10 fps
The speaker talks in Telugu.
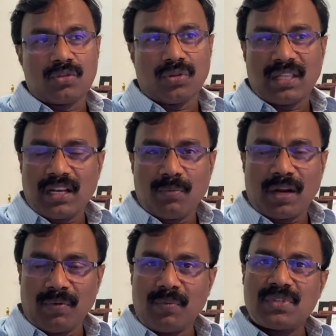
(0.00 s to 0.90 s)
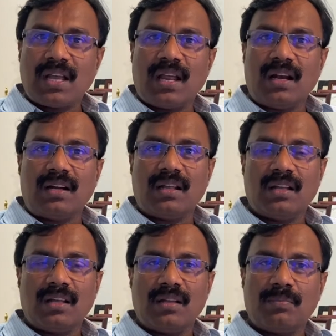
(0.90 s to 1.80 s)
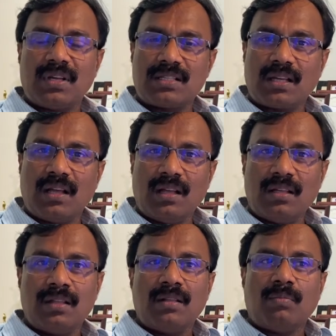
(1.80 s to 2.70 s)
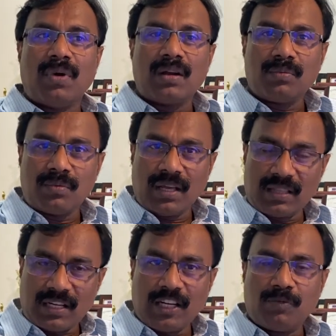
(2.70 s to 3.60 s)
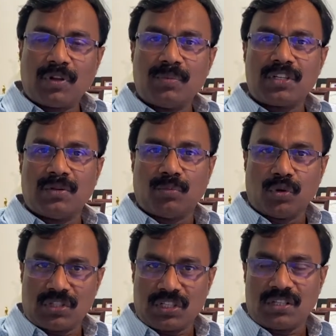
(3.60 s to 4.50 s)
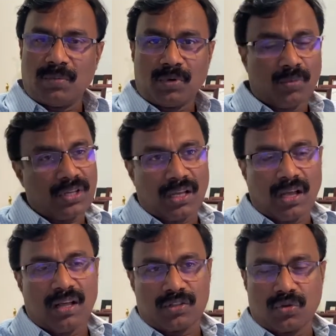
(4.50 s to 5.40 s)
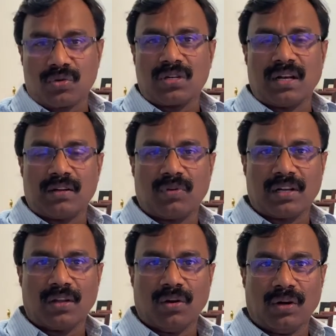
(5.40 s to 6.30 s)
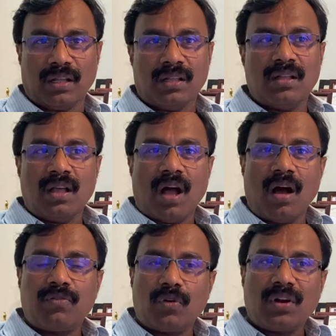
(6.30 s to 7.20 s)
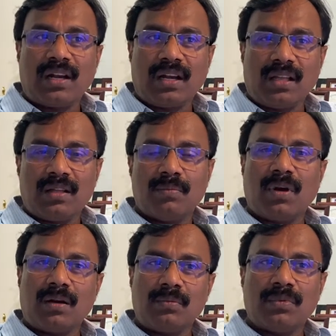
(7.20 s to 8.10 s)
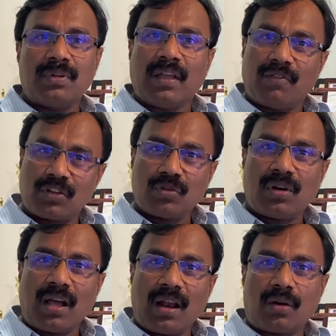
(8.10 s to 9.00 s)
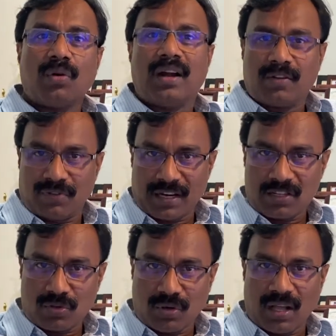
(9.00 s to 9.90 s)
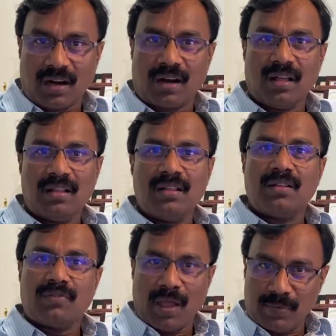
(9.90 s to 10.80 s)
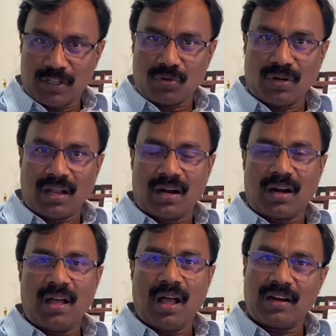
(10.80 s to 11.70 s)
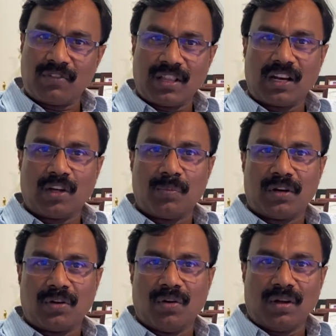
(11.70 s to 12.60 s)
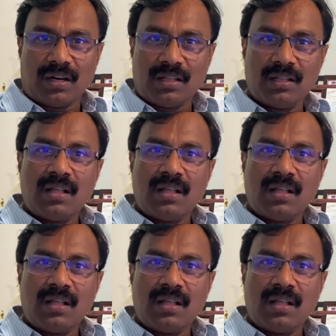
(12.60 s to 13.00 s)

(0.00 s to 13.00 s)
సో దీనికి మనం ఏం చేయాలంటే బేసిక్గా మనం ఏదైనా ఇన్ఫర్మేషన్ పోస్ట్ చేసినప్పుడు ముఖ్యంగా సోషల్ నెట్వర్కింగ్లోని ఆ ఫోటోని మనం ఎవరు చూడగలరు అంటే ఫ్రెండ్స్ చూడగలరా ఫ్యామిలీ చూడగలరా అన్న విధానంగా పెట్టుకోవాలి